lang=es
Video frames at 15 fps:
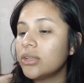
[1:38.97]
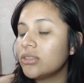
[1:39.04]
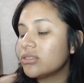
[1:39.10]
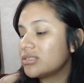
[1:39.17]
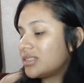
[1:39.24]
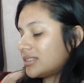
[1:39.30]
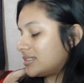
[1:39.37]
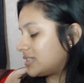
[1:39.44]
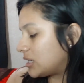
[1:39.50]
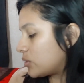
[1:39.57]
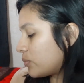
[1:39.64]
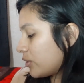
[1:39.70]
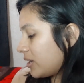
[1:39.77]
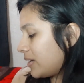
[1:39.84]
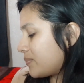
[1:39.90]
entonces sí
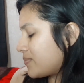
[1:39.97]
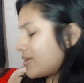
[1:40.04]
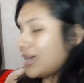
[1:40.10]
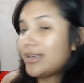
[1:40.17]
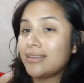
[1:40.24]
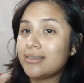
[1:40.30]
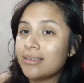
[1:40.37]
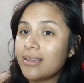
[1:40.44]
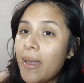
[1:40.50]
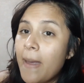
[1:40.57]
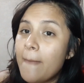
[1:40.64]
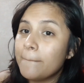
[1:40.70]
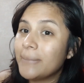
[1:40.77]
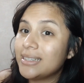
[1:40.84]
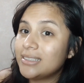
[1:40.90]
como que me,
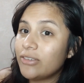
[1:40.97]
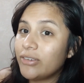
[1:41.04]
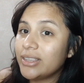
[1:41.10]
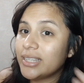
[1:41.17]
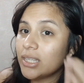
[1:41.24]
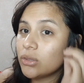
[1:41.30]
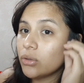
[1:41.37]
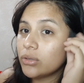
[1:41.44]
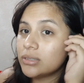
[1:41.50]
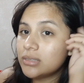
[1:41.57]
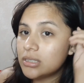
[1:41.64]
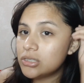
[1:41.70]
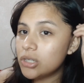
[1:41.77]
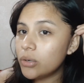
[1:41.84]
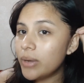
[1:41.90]
me hace falta todo
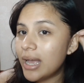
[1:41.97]
este show.